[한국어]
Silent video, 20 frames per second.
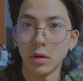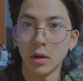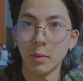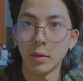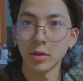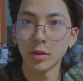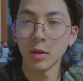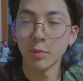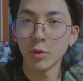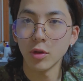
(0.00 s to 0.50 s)
아
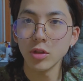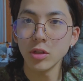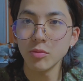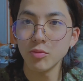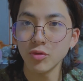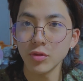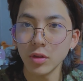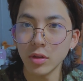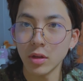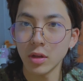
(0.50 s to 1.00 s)
맞다
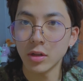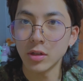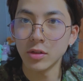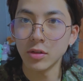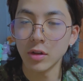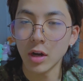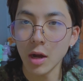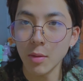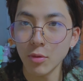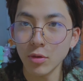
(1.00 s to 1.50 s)
편집 중인데
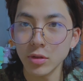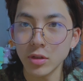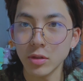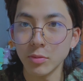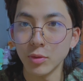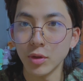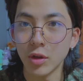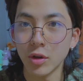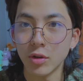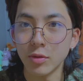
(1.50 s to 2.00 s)
그걸
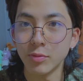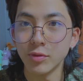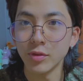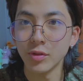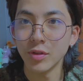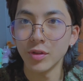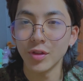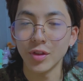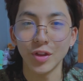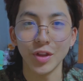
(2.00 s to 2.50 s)
까먹었습니다
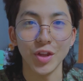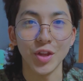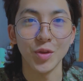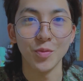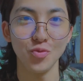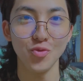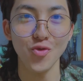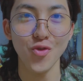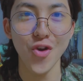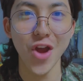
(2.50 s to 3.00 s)
여러분
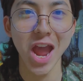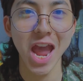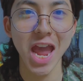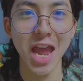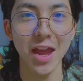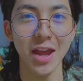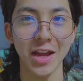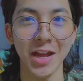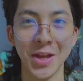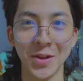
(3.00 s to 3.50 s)

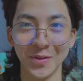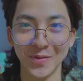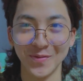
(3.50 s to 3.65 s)
모잉